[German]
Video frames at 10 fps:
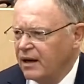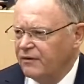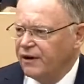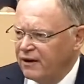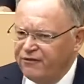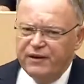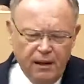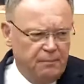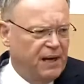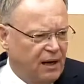Wenn
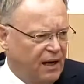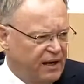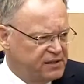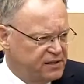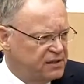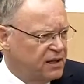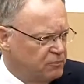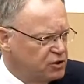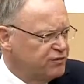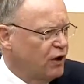wir mehr leisten, dann
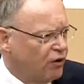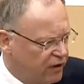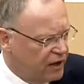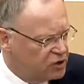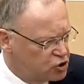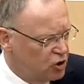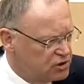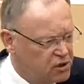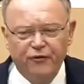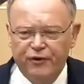müssen wir auch eine Chance auf